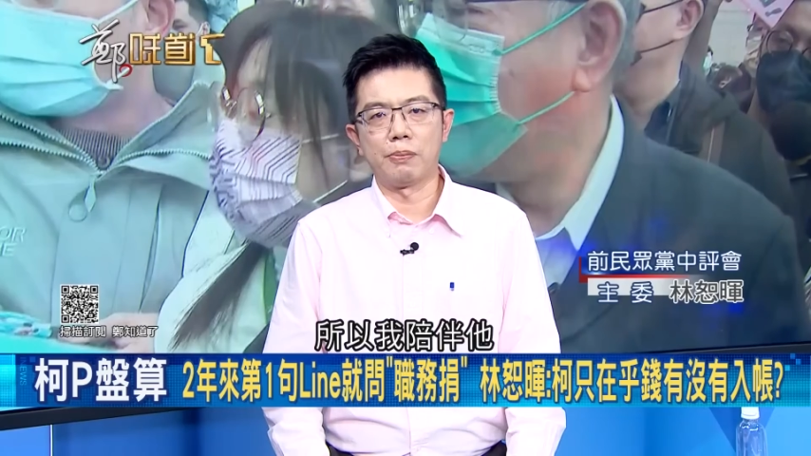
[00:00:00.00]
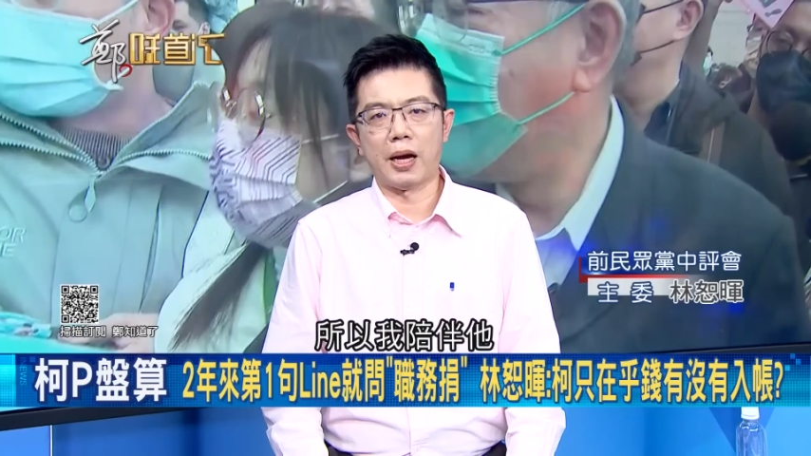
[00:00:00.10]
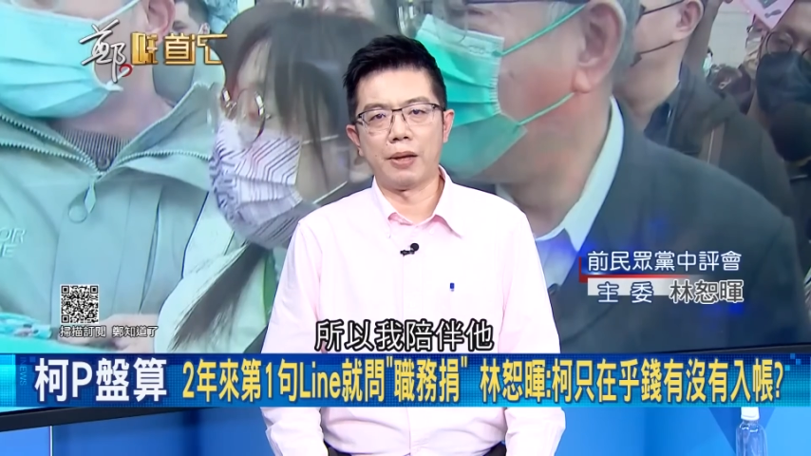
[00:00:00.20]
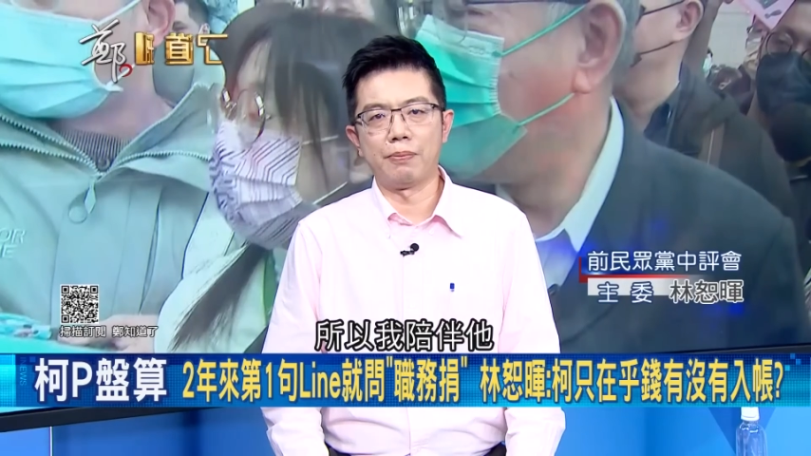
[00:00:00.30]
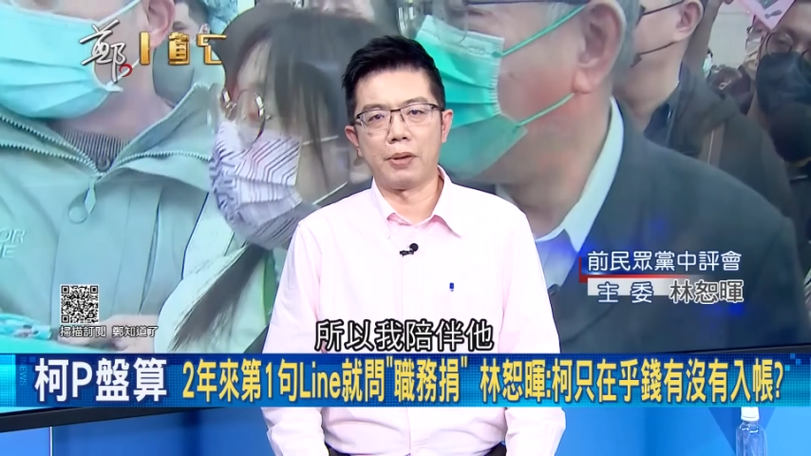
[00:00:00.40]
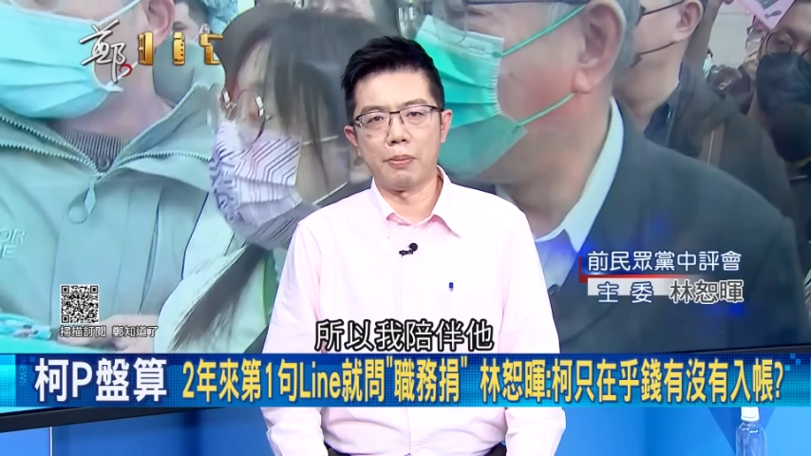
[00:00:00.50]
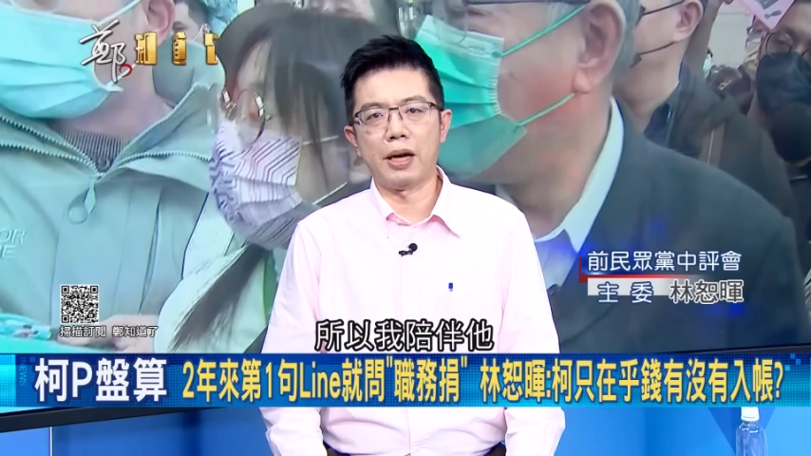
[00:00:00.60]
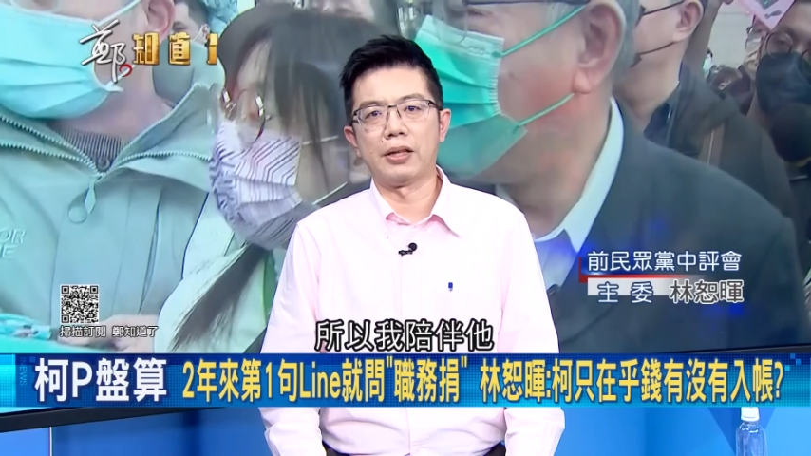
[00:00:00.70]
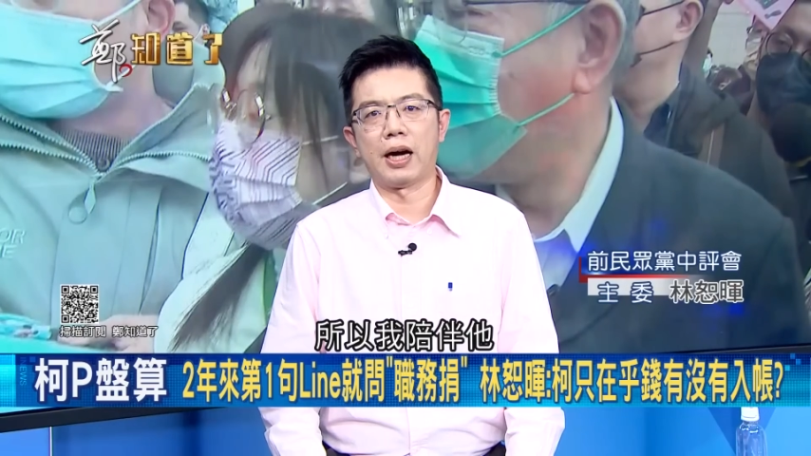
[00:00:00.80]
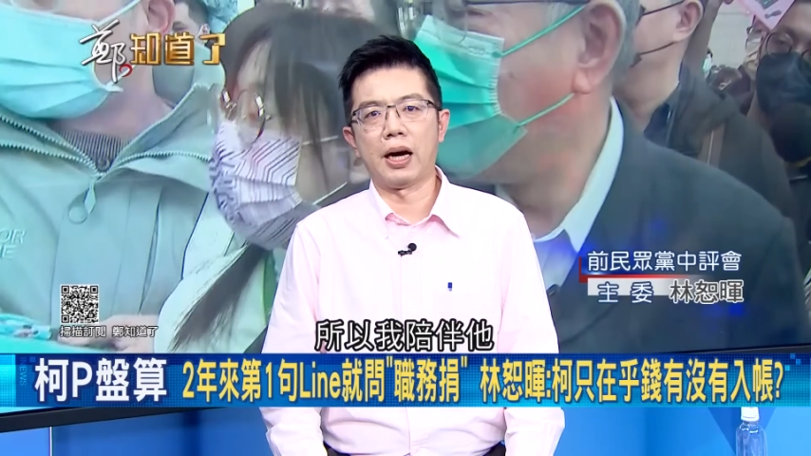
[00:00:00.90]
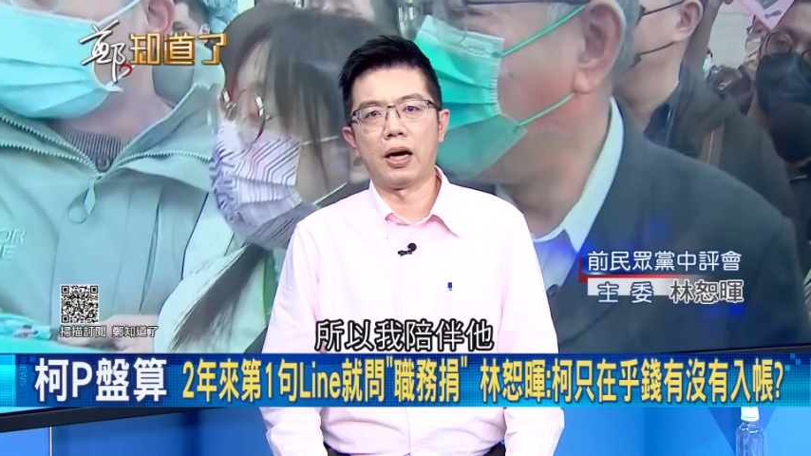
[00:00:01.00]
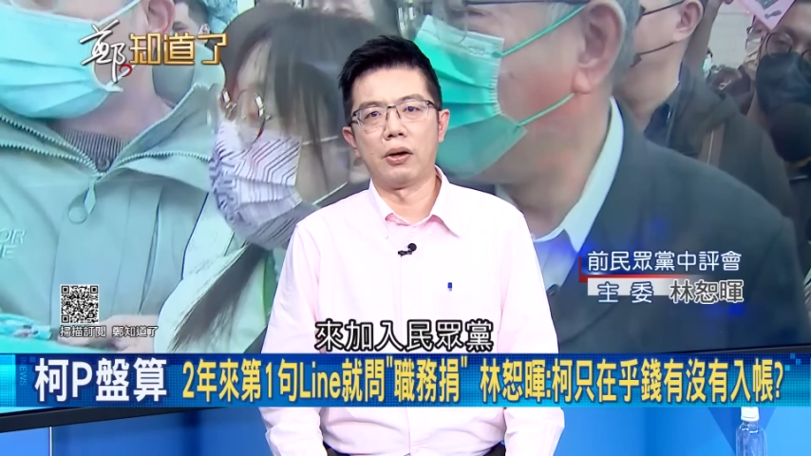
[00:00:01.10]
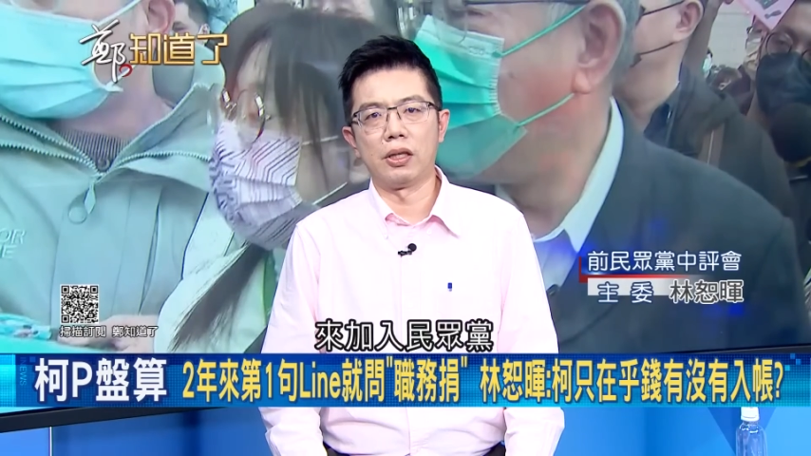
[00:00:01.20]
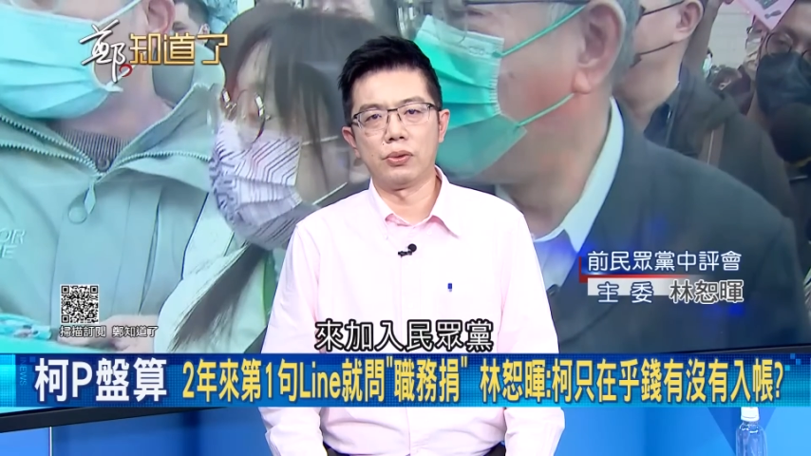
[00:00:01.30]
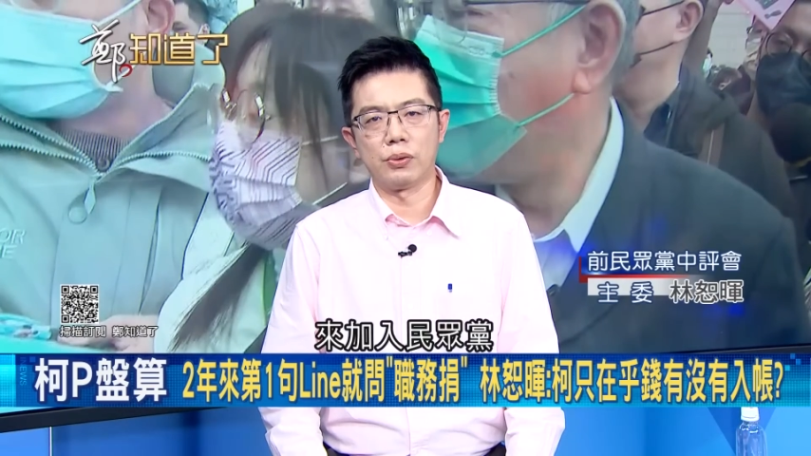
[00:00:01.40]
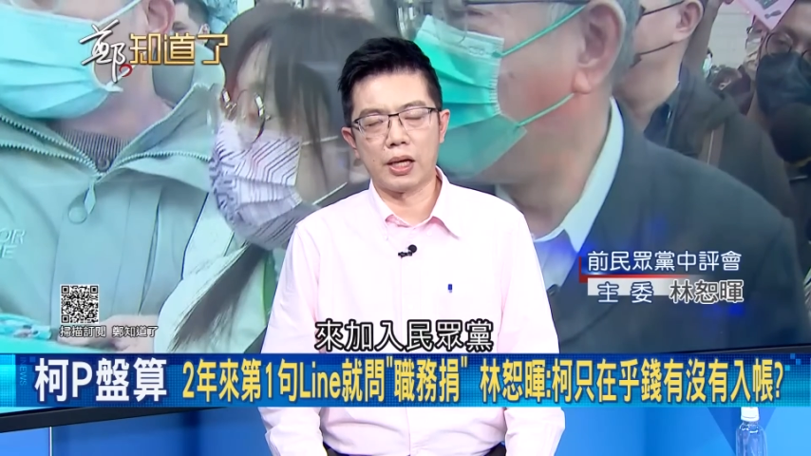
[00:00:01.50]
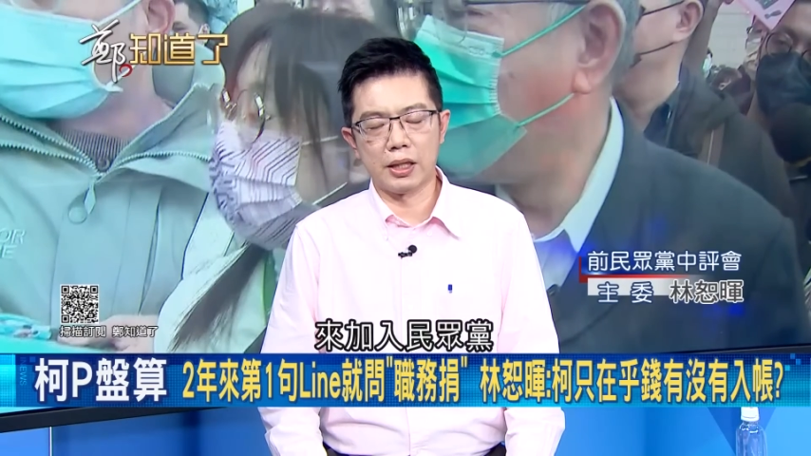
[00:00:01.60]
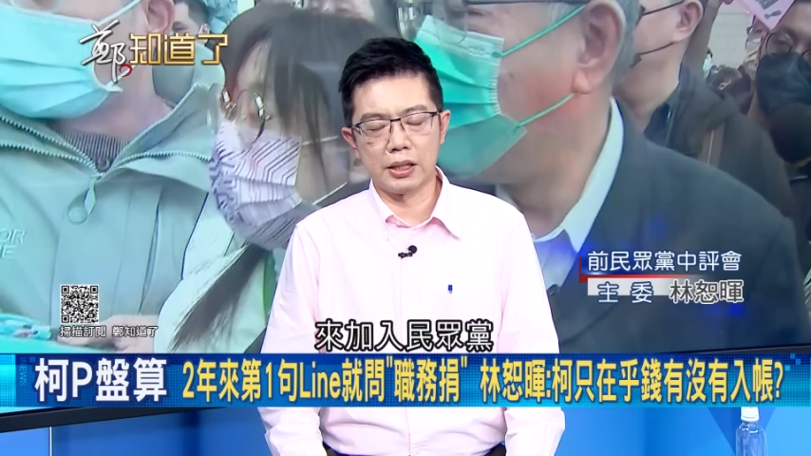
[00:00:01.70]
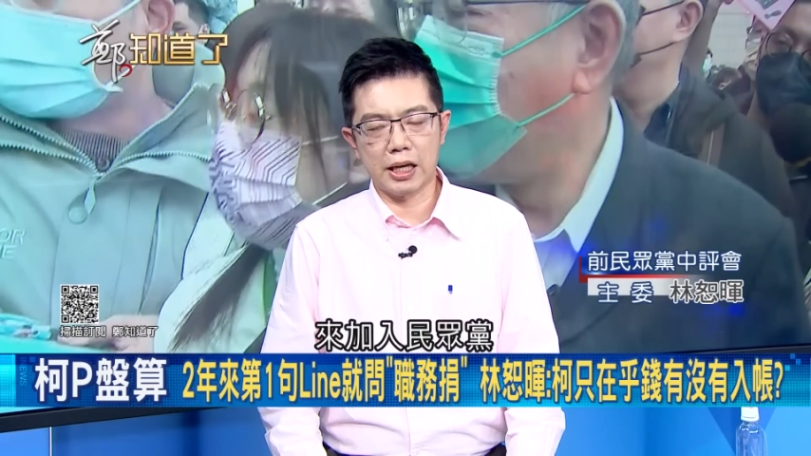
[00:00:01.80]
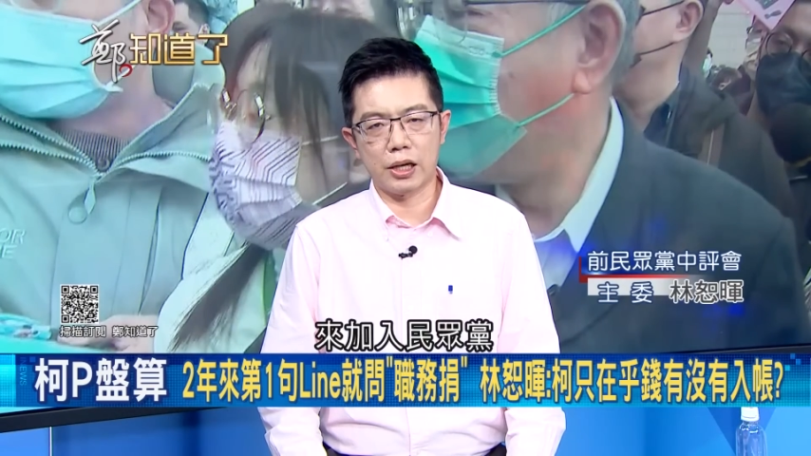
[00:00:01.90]
伴陪伴他，一路
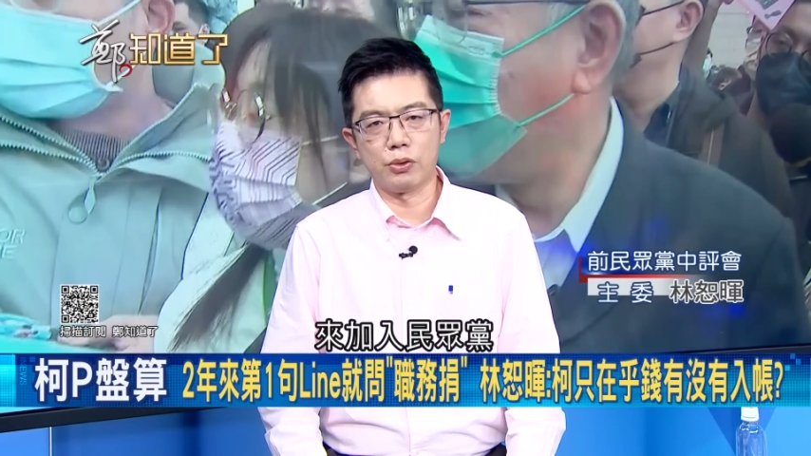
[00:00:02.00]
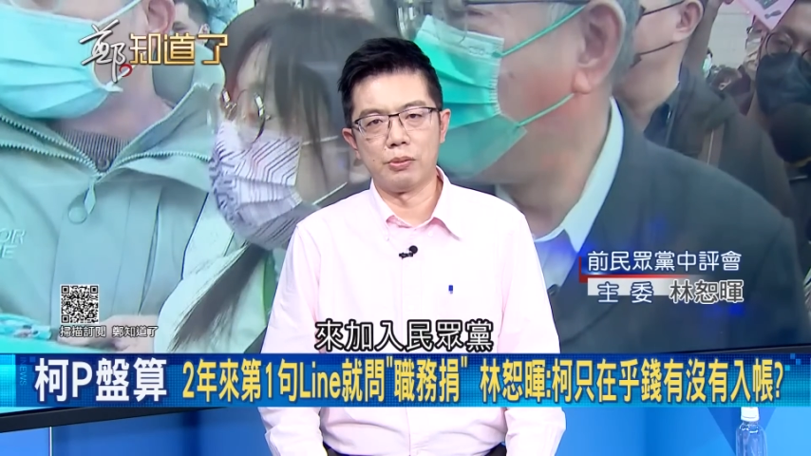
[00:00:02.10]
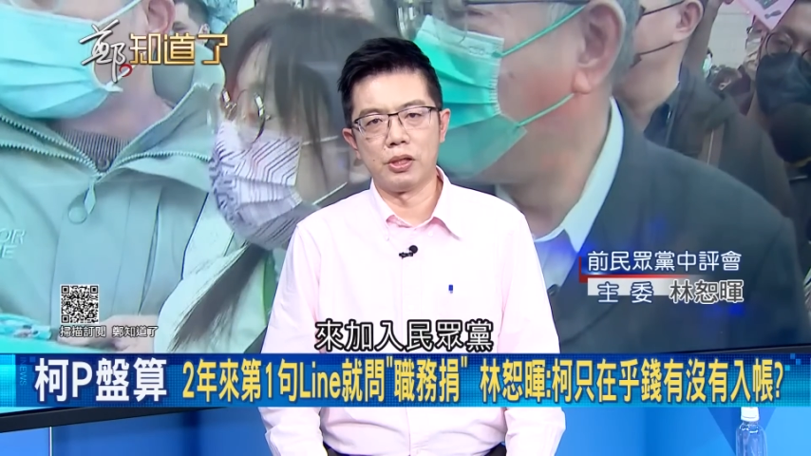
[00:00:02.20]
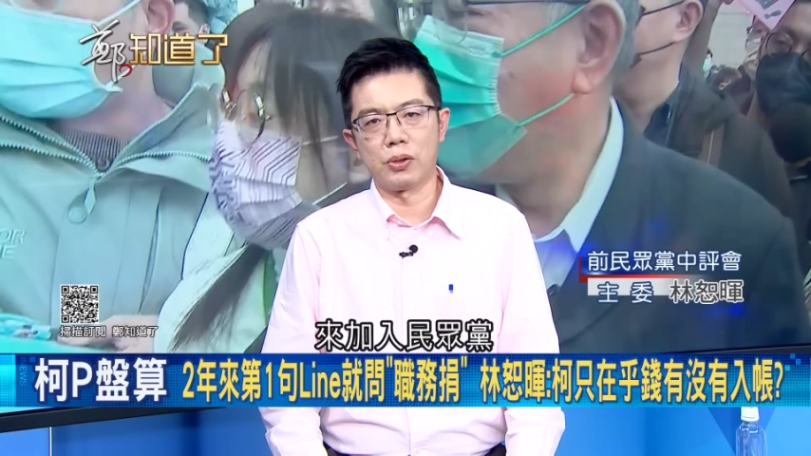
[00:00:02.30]
来加入民